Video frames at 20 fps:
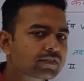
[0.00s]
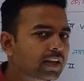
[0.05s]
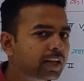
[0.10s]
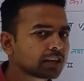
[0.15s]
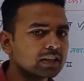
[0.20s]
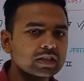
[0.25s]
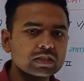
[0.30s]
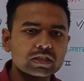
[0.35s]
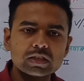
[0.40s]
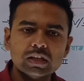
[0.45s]

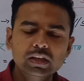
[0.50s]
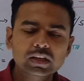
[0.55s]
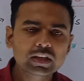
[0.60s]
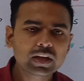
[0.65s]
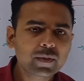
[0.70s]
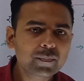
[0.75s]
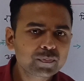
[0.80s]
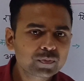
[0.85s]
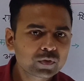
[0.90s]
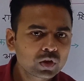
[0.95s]
राजधानी किसने
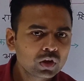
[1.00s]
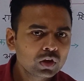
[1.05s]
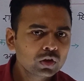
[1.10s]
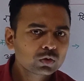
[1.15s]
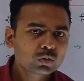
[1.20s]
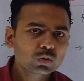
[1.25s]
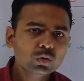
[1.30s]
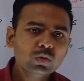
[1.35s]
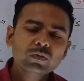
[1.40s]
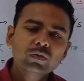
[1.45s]
किया
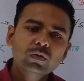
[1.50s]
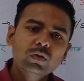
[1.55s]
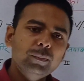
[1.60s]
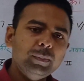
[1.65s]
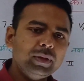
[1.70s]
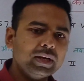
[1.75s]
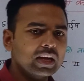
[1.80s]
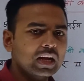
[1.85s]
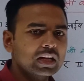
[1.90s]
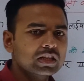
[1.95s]
तो
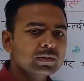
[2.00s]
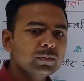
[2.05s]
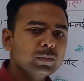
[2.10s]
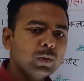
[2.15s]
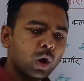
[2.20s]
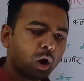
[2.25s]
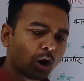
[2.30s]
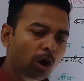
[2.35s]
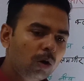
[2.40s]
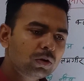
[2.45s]
मीर
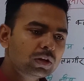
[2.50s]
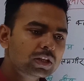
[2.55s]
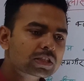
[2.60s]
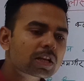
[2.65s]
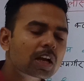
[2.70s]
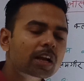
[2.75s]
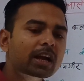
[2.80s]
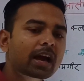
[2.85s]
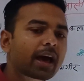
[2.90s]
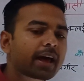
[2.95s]
कासिम और
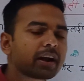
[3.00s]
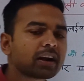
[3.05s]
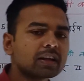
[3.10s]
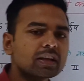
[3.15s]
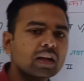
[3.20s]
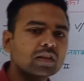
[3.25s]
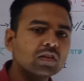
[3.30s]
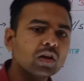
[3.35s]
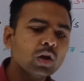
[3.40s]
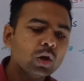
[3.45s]
इसका
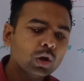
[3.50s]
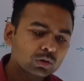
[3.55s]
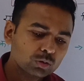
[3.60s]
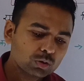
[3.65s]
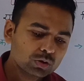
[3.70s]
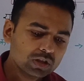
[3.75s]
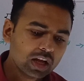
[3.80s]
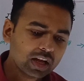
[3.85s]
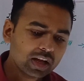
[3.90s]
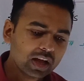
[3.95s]
कारण क्या था
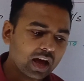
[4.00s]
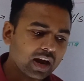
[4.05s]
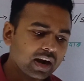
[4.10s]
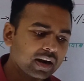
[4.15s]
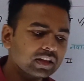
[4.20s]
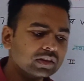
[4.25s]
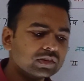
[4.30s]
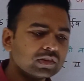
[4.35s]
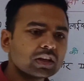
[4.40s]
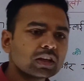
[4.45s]
तो इसका
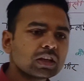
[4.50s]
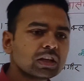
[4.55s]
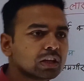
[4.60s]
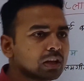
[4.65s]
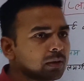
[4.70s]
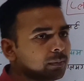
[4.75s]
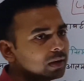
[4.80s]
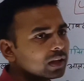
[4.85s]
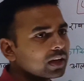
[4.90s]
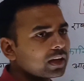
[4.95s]
कारण यह था कि
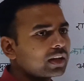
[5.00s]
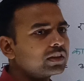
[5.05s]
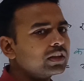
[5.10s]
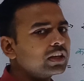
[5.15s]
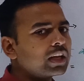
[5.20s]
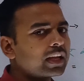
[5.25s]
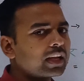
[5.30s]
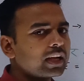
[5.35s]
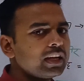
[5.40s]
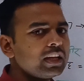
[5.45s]
इन्हें भी लग रहा
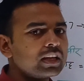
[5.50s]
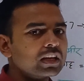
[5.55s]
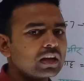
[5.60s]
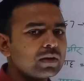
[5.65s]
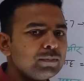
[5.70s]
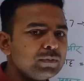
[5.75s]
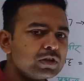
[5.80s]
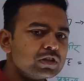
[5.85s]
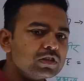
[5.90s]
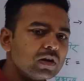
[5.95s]
था कि कहीं ना
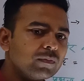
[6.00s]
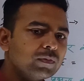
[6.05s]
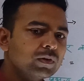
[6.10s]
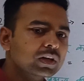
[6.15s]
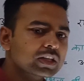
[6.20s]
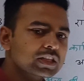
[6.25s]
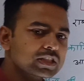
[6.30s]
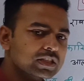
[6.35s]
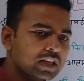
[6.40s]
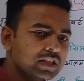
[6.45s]
कहीं मीर
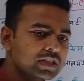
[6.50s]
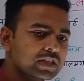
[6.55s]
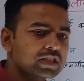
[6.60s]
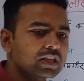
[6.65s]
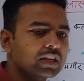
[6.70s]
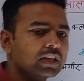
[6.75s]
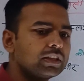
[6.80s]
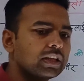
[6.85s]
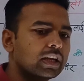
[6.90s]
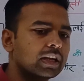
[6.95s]
जाफर के साथ
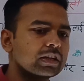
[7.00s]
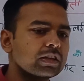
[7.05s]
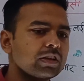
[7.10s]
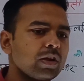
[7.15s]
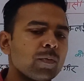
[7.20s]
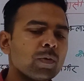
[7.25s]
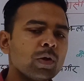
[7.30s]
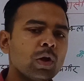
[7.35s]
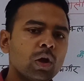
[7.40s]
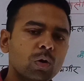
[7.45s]
जैसे गद्दारी
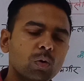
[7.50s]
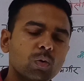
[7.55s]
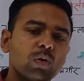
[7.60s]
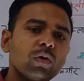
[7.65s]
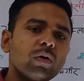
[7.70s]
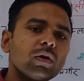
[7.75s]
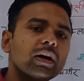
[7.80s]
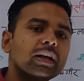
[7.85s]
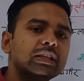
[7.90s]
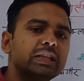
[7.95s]
किया
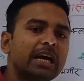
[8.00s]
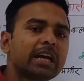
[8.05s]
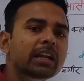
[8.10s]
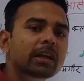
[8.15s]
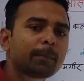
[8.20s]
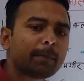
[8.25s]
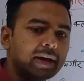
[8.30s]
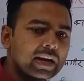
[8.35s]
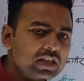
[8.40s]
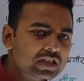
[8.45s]
वो
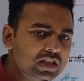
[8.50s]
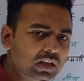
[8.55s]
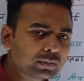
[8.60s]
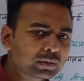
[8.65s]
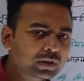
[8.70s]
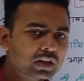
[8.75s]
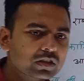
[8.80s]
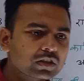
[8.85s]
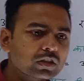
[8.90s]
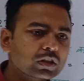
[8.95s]
गद्दारी हमारे
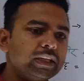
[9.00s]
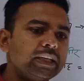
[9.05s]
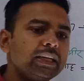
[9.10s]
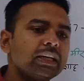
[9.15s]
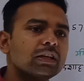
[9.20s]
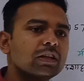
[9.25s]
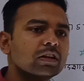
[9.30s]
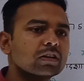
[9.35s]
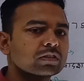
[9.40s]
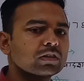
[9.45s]
साथ भी कर सकता
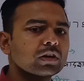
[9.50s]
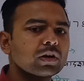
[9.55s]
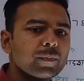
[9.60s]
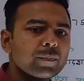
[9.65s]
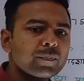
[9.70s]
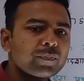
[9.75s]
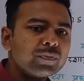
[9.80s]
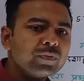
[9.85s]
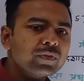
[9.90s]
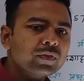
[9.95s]
इन्हें डर
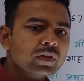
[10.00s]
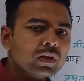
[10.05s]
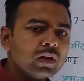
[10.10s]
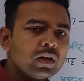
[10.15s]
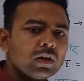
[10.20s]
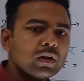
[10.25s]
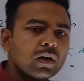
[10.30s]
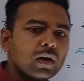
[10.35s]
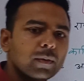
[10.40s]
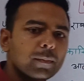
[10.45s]
था
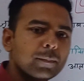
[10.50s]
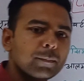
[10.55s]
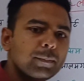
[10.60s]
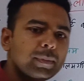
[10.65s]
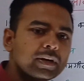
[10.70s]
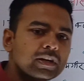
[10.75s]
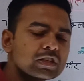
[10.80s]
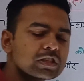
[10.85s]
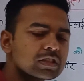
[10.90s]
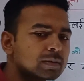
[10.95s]

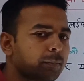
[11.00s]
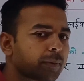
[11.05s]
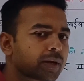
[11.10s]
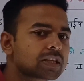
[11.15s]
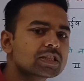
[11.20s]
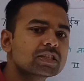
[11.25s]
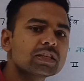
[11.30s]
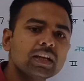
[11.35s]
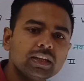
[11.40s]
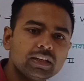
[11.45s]
ब्रिटिश
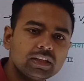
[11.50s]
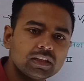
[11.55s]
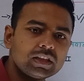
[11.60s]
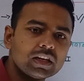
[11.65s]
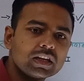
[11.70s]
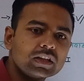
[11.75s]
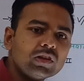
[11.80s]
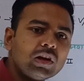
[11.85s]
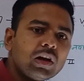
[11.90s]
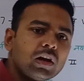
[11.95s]
साम्राज्य से
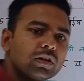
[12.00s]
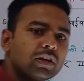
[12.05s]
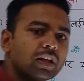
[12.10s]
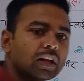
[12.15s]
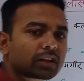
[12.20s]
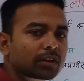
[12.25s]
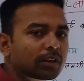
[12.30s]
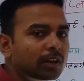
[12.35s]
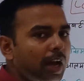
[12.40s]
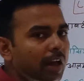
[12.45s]
इन्हें डर था
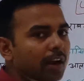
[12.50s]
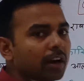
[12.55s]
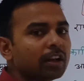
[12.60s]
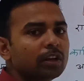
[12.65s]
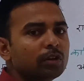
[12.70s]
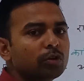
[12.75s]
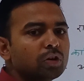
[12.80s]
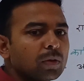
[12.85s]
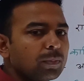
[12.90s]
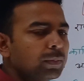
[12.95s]
डर के
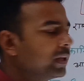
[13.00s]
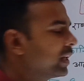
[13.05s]
कारण इन्होंने